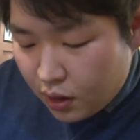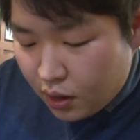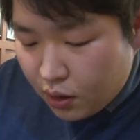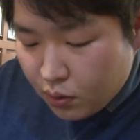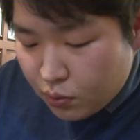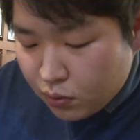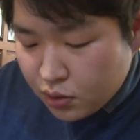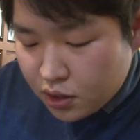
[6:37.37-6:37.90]

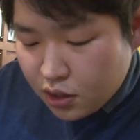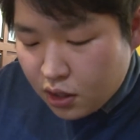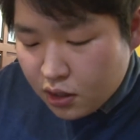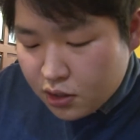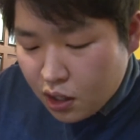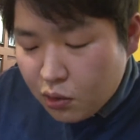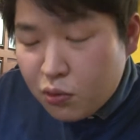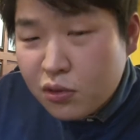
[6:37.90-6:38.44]
아, 꽁치가
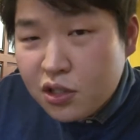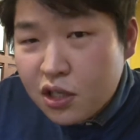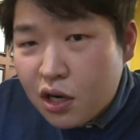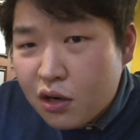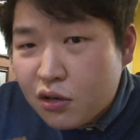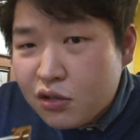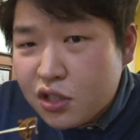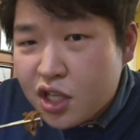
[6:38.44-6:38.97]
생꽁치라
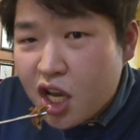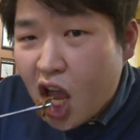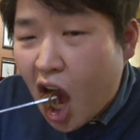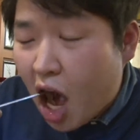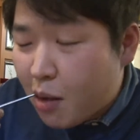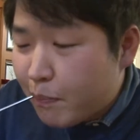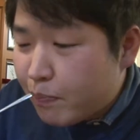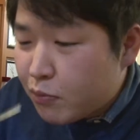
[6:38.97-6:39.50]
그런지
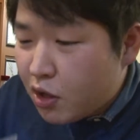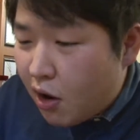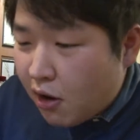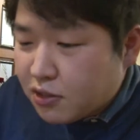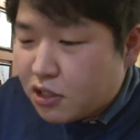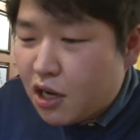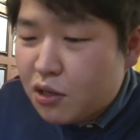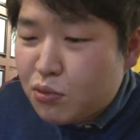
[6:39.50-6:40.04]

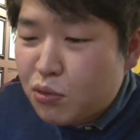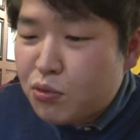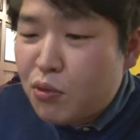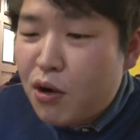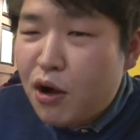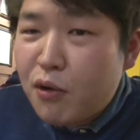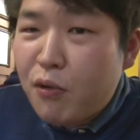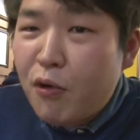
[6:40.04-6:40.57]
네. 살이
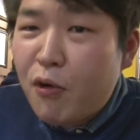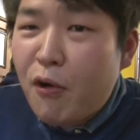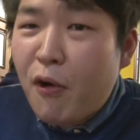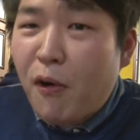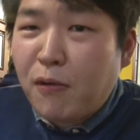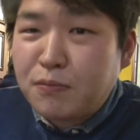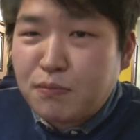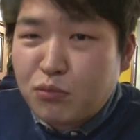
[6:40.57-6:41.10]
통통하고
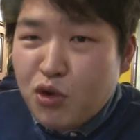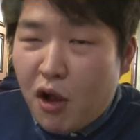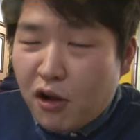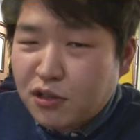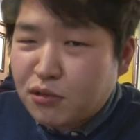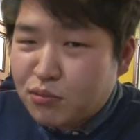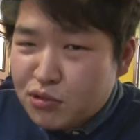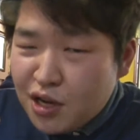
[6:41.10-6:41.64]

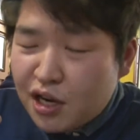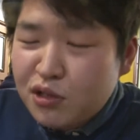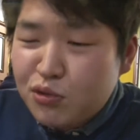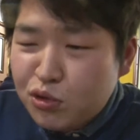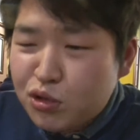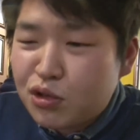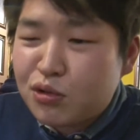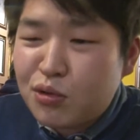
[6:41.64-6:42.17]
살이
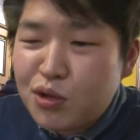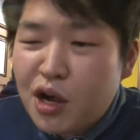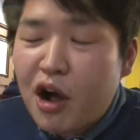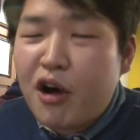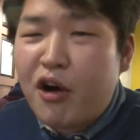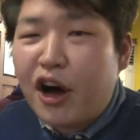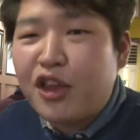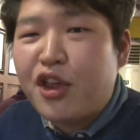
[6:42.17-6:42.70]

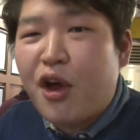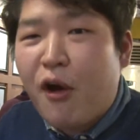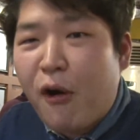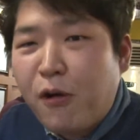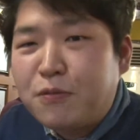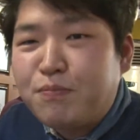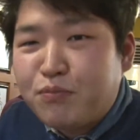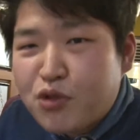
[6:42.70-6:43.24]
쫀득쫀득한 것
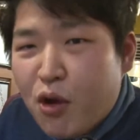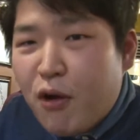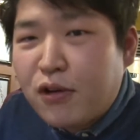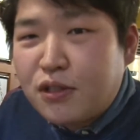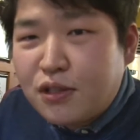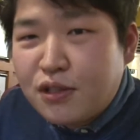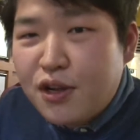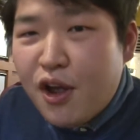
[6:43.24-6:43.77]
같아요. 아,
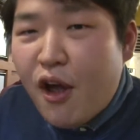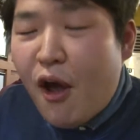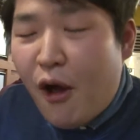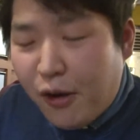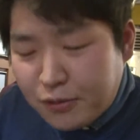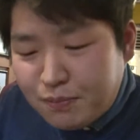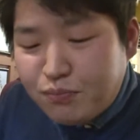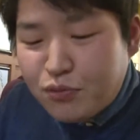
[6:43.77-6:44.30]
그래?
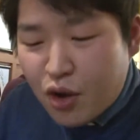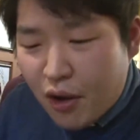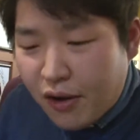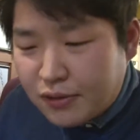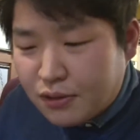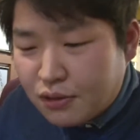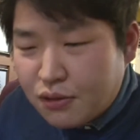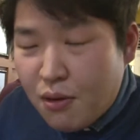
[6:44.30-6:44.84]
네. 여기 근데
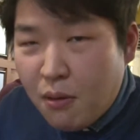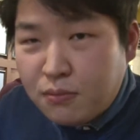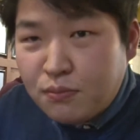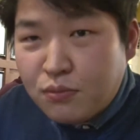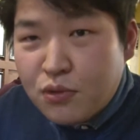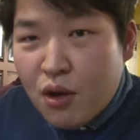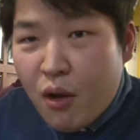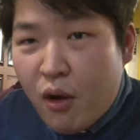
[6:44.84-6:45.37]
통통하게
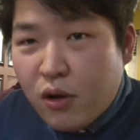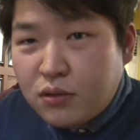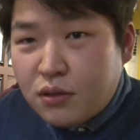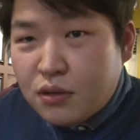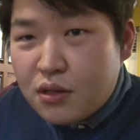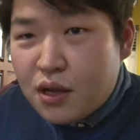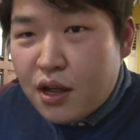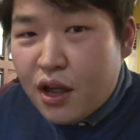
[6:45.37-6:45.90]
쓰는데?
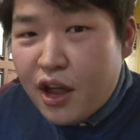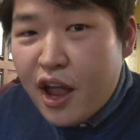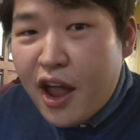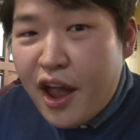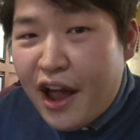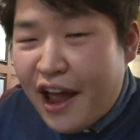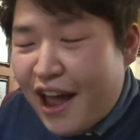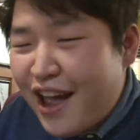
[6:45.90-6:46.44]
예?
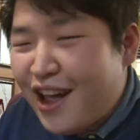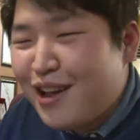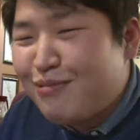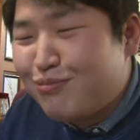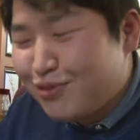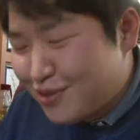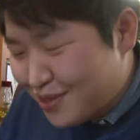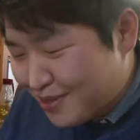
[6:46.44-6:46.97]

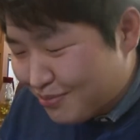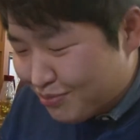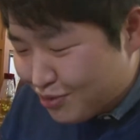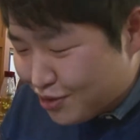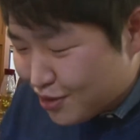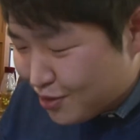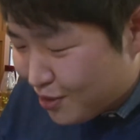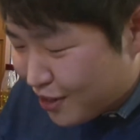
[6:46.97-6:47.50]
에이 무슨,
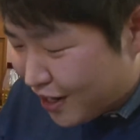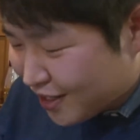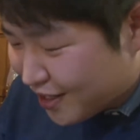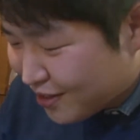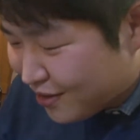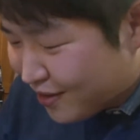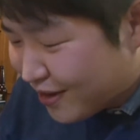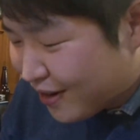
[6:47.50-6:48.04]
무슨 소리
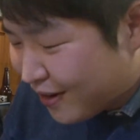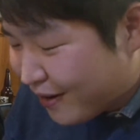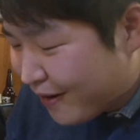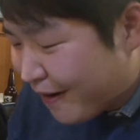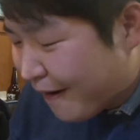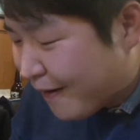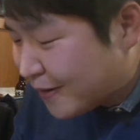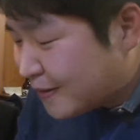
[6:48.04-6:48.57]
하시는 거예요?
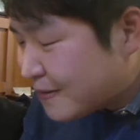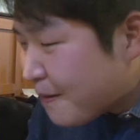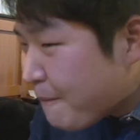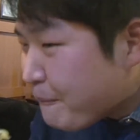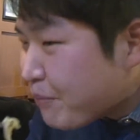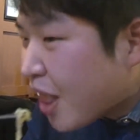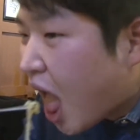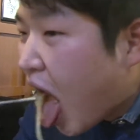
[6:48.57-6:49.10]

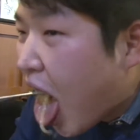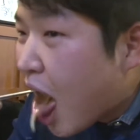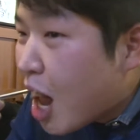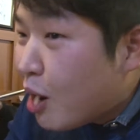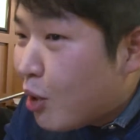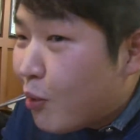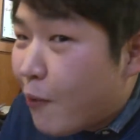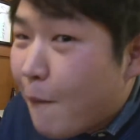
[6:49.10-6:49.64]
진짜
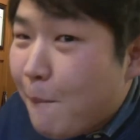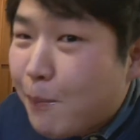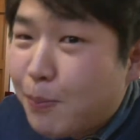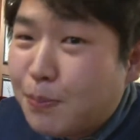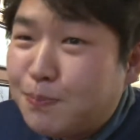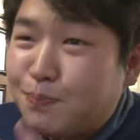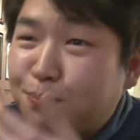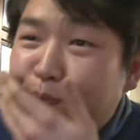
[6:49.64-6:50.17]
통조림새요 아,
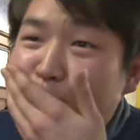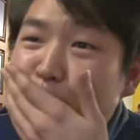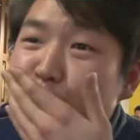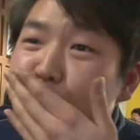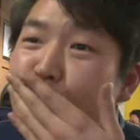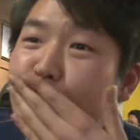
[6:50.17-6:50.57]
진짜예요.